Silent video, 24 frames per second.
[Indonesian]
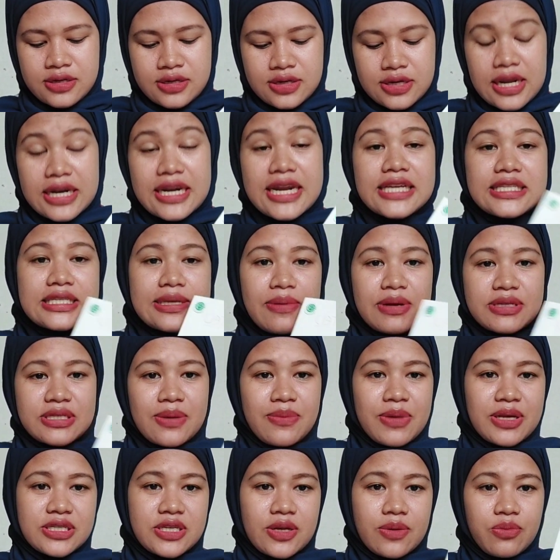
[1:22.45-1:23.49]
dia
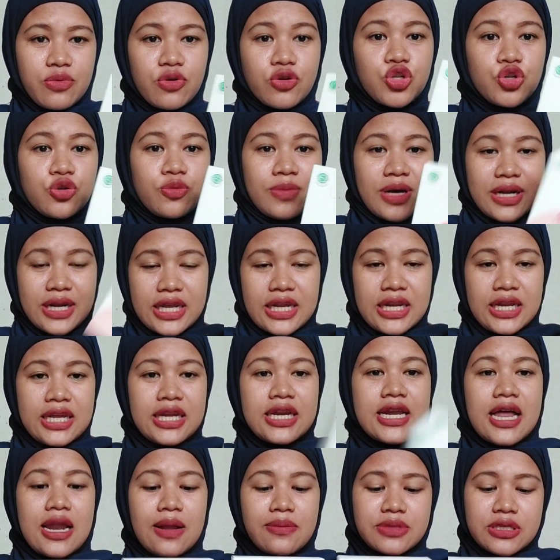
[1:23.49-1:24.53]
sama-sama serbuk cuman ini
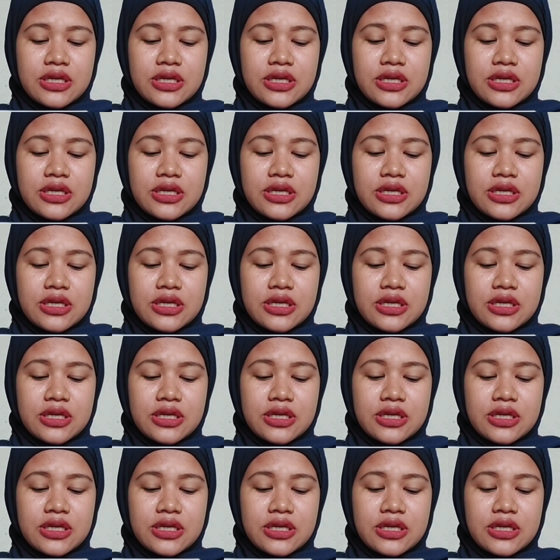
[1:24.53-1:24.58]
dalam